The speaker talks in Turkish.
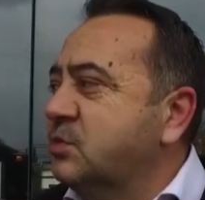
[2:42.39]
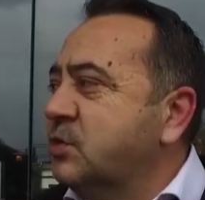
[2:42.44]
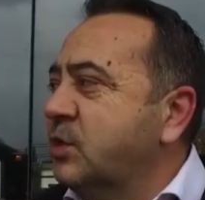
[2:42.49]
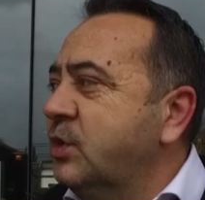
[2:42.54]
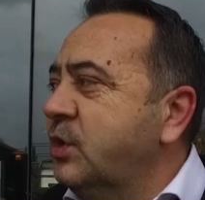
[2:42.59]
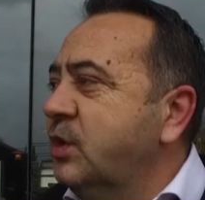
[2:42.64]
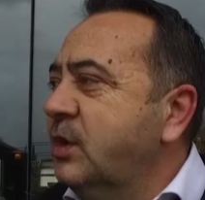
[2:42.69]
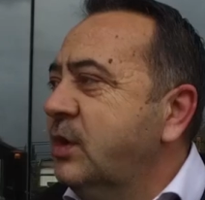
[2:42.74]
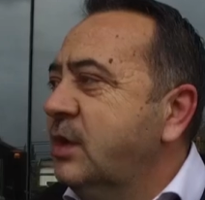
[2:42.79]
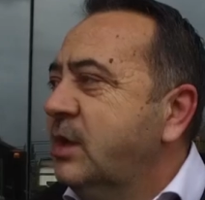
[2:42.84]

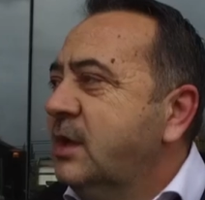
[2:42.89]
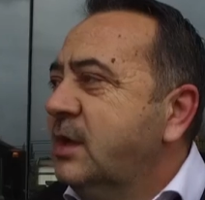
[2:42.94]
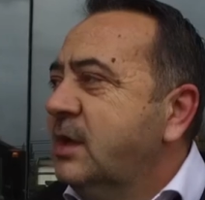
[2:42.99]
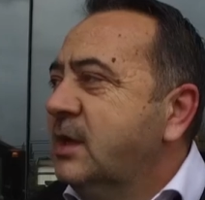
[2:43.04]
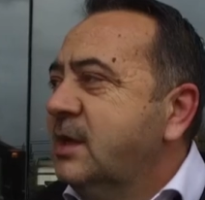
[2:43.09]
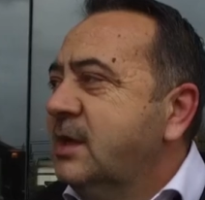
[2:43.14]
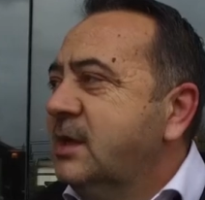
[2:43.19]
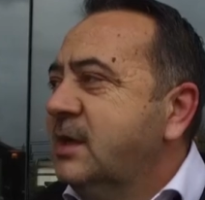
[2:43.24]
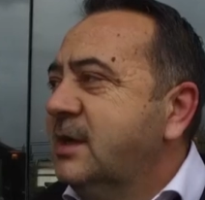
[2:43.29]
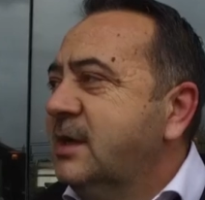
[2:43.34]
bunu.
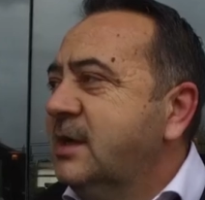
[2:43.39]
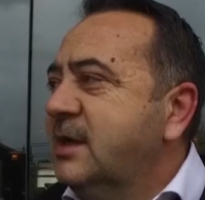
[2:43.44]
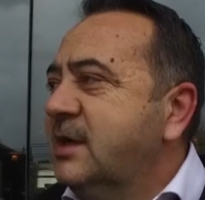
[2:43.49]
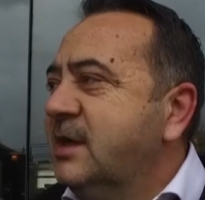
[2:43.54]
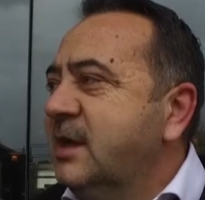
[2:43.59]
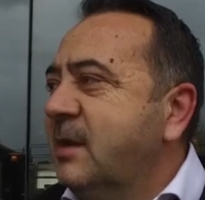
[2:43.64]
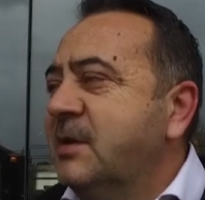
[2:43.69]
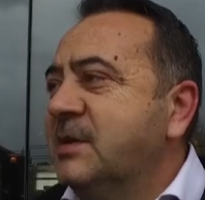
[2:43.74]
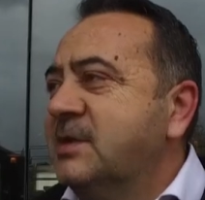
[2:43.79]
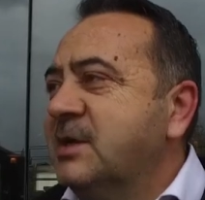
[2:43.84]
E,
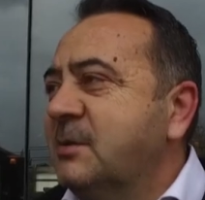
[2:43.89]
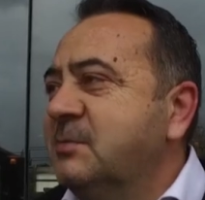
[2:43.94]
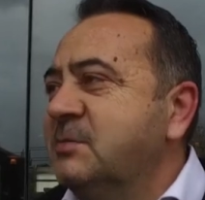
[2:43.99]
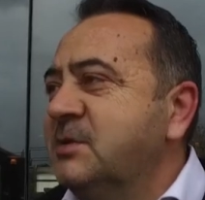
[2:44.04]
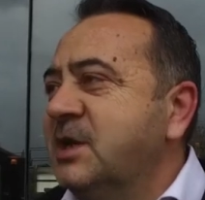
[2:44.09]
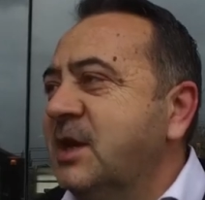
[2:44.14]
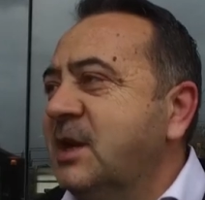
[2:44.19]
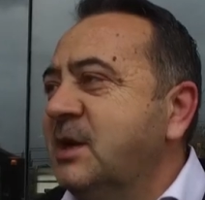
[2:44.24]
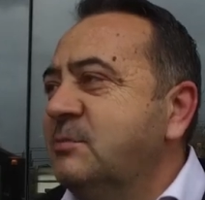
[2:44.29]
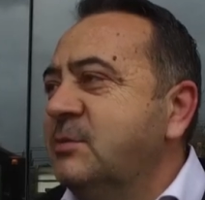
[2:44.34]
yapacak bir
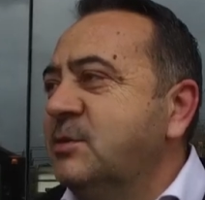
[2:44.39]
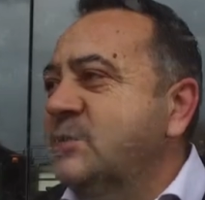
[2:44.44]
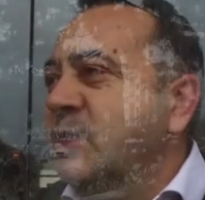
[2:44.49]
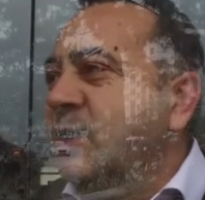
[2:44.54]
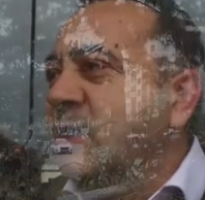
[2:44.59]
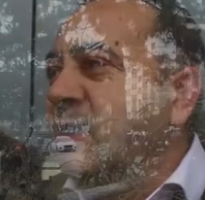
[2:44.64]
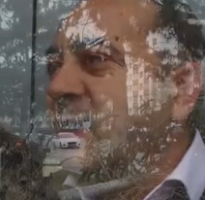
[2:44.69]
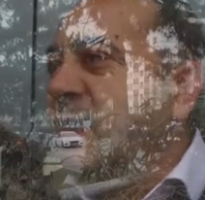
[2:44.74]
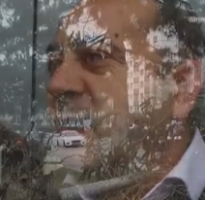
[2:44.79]
şeyimiz yok